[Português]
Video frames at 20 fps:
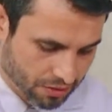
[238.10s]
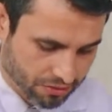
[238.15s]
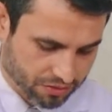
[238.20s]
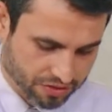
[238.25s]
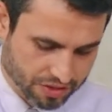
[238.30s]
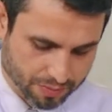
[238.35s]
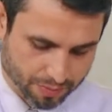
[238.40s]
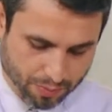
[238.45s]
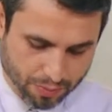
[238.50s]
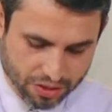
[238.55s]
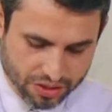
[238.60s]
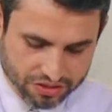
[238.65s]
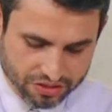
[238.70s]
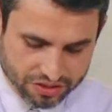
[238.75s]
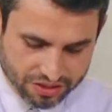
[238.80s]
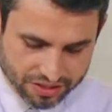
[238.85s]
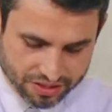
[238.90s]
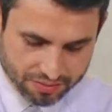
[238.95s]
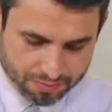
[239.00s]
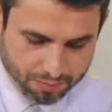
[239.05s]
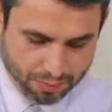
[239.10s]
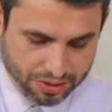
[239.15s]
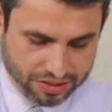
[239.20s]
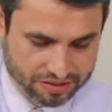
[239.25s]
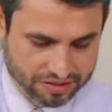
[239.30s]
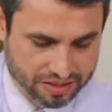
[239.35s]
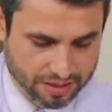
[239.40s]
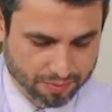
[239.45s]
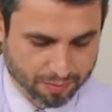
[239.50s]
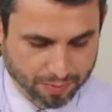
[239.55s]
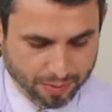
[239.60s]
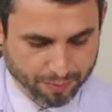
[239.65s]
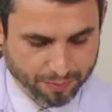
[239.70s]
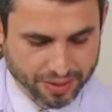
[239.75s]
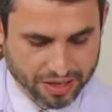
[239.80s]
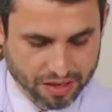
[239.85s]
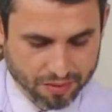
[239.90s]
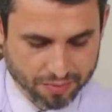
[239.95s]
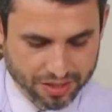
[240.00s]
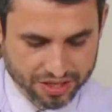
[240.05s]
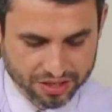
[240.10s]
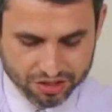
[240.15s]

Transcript: Você pode, por exemplo, para pegar uma